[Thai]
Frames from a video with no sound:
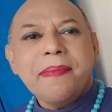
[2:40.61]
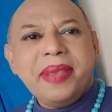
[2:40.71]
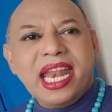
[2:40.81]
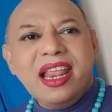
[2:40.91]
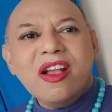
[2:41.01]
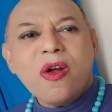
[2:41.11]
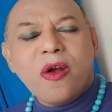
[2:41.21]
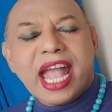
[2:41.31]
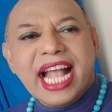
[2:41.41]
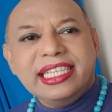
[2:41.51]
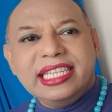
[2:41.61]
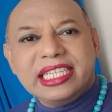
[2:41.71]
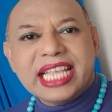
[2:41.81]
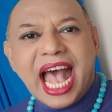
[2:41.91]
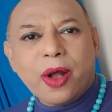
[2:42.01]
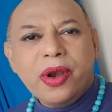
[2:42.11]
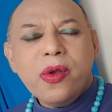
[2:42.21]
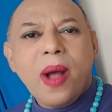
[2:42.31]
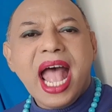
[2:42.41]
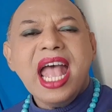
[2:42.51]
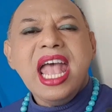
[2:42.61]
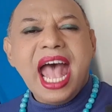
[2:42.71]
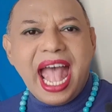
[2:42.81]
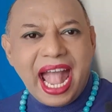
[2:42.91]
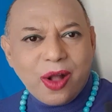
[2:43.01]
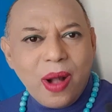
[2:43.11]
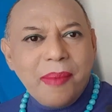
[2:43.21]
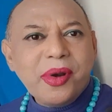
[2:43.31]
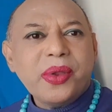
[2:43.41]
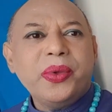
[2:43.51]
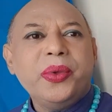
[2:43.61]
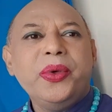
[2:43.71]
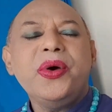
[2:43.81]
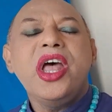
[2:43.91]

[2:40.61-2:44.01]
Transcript: มีในเรื่องของการศึกษาค้นคว้าหาความรู้